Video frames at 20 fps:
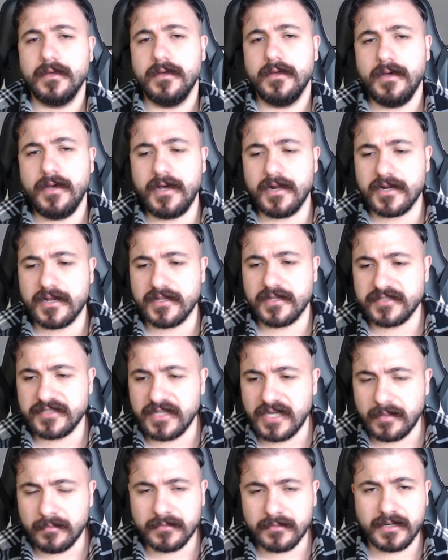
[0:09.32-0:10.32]
Herkese
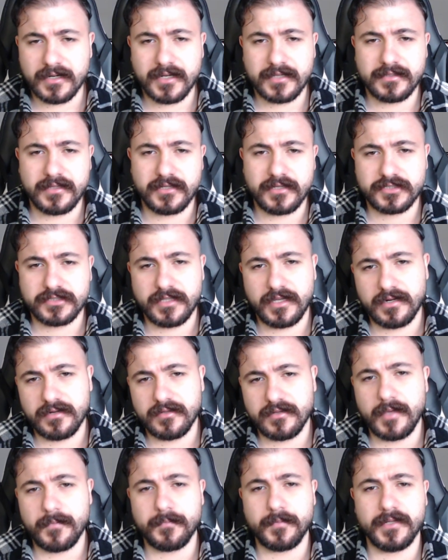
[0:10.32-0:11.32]
selamlar arkadaşlar.
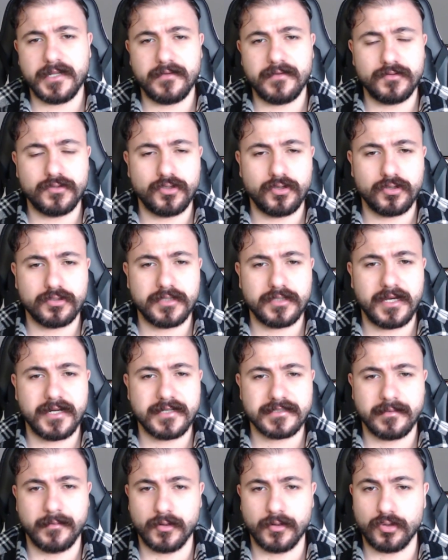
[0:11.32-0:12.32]
Yepyeni videoda
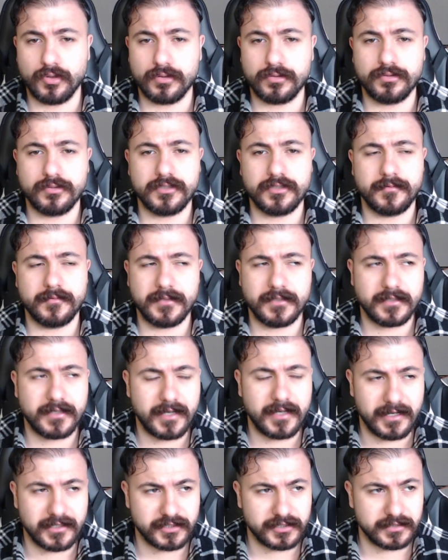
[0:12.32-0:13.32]
her zaman olduğu gibi
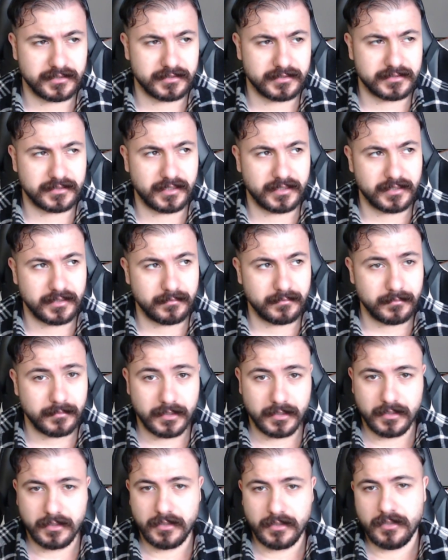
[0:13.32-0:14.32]
karşınızdayım.
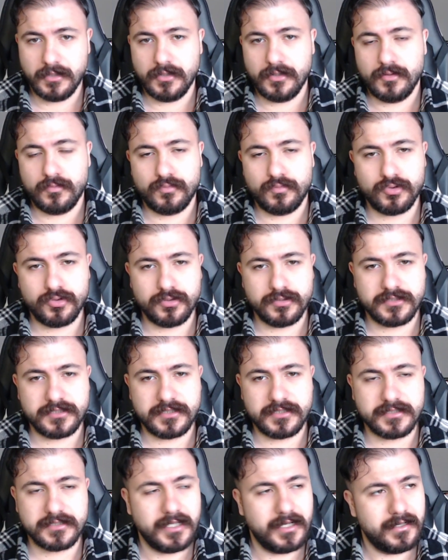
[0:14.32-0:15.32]
Bugün
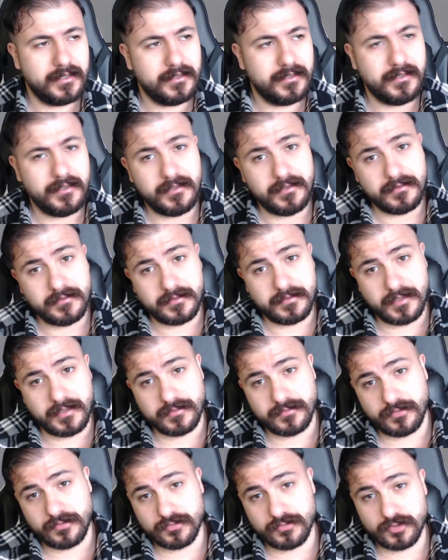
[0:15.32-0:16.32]
sizlerle
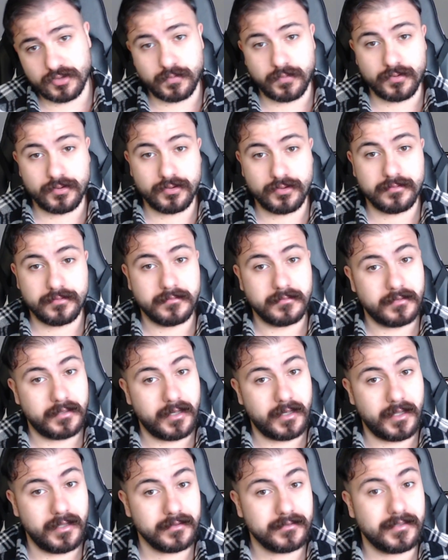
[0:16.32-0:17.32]
Trabzonspor'un
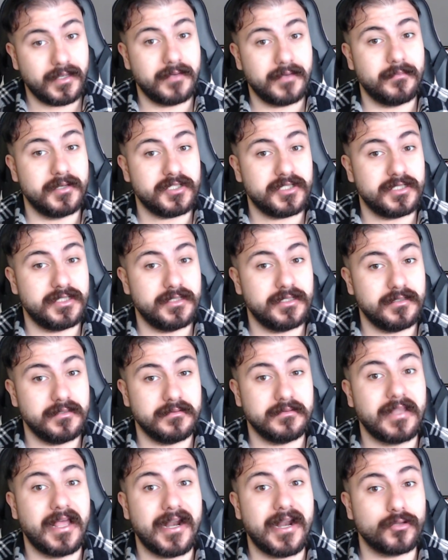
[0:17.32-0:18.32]
Altay
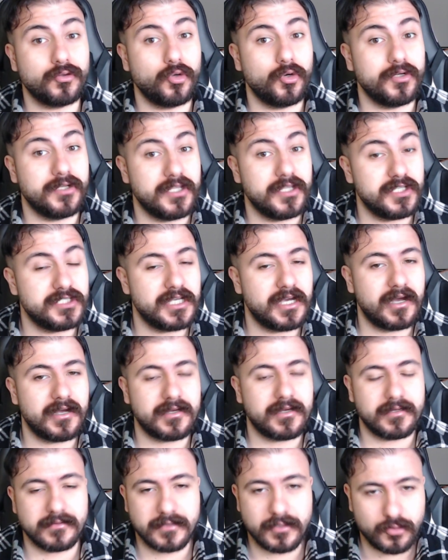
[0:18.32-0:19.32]
maçını nerede oynayacağı
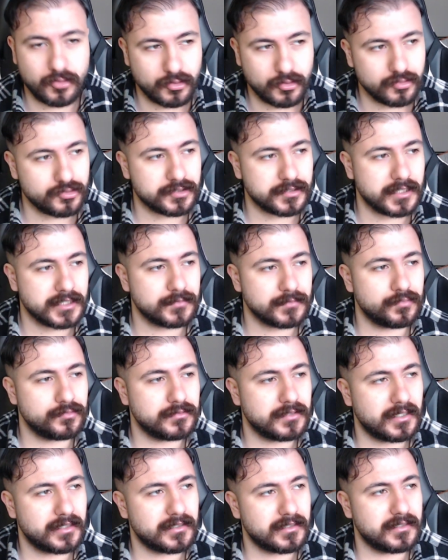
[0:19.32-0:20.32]
hakkında konuşacağız.
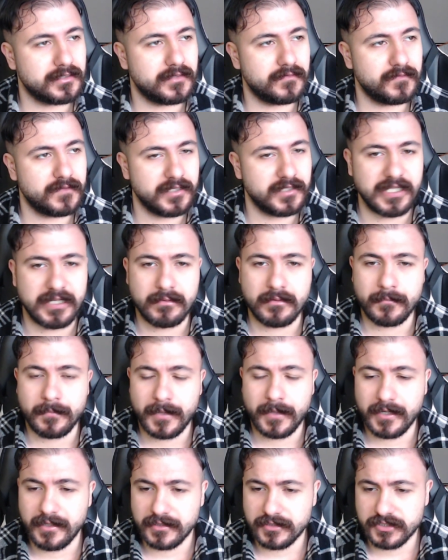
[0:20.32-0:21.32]
Bunun hakkında fikirlerimi
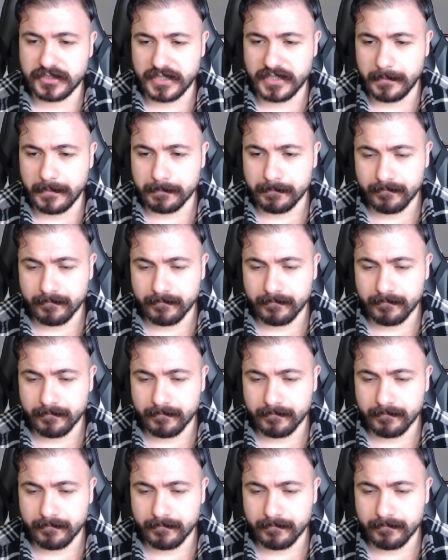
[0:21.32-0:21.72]
paylaşacağım.